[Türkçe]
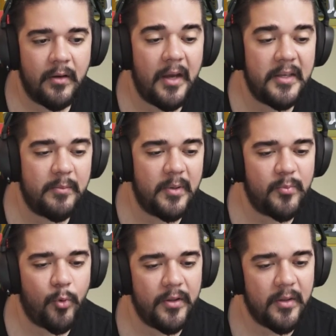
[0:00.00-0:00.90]
Ay
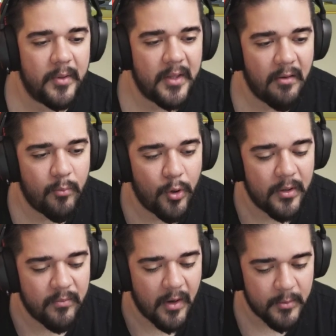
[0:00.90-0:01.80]
25 puan da bedava
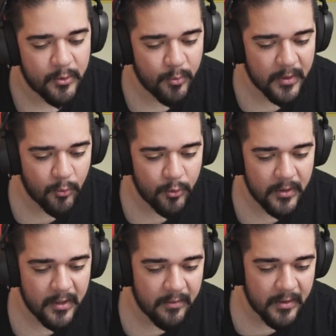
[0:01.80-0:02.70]
puanım varmış. Dur bakayım
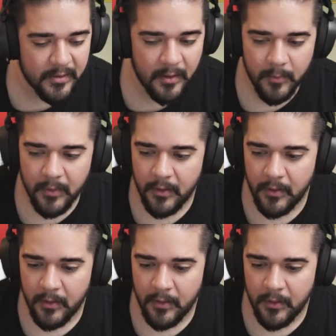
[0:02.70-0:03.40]
onları neye versem.